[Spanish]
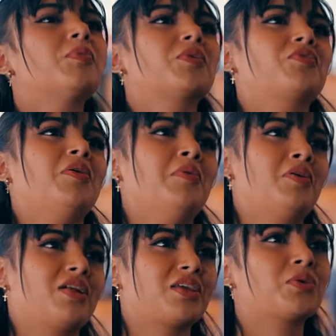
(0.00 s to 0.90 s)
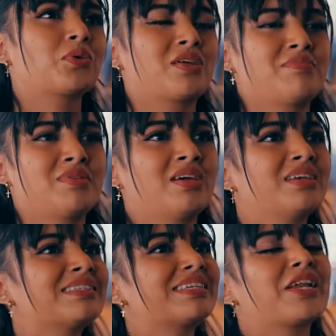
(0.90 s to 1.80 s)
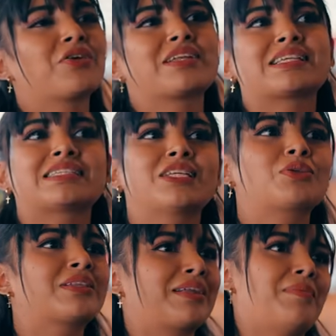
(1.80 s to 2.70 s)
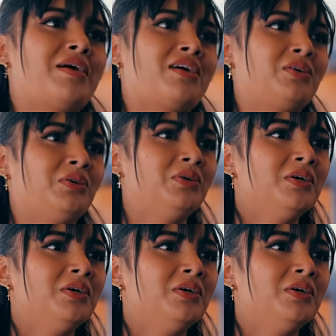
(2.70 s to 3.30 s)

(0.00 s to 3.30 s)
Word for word: Por favor, ayúdeme. En serio, necesito el trabajo.